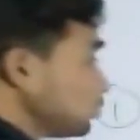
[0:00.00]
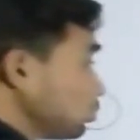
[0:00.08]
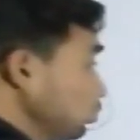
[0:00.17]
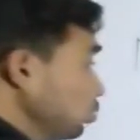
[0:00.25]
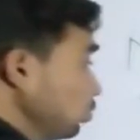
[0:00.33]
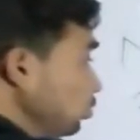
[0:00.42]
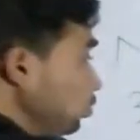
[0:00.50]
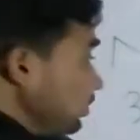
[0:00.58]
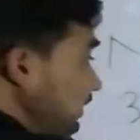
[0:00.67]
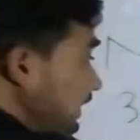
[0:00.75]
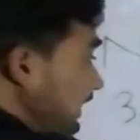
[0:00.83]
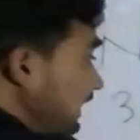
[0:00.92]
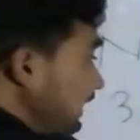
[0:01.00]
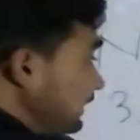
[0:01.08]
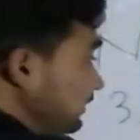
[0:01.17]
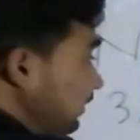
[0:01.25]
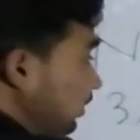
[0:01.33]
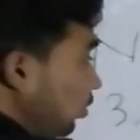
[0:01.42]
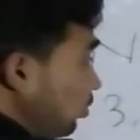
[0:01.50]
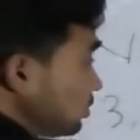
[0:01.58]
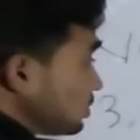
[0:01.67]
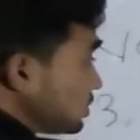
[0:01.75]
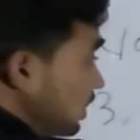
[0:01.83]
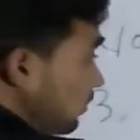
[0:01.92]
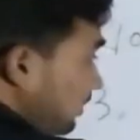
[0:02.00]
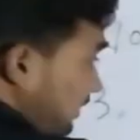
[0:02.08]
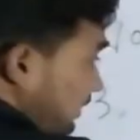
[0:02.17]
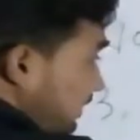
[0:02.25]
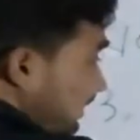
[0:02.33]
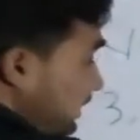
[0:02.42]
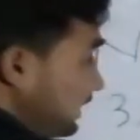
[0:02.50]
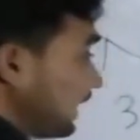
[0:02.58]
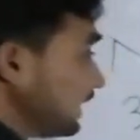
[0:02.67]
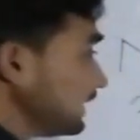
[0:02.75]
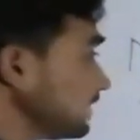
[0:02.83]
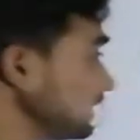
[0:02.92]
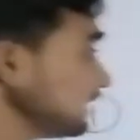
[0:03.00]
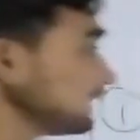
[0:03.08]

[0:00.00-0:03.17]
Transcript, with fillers: है टू एट और सेवन यानी कि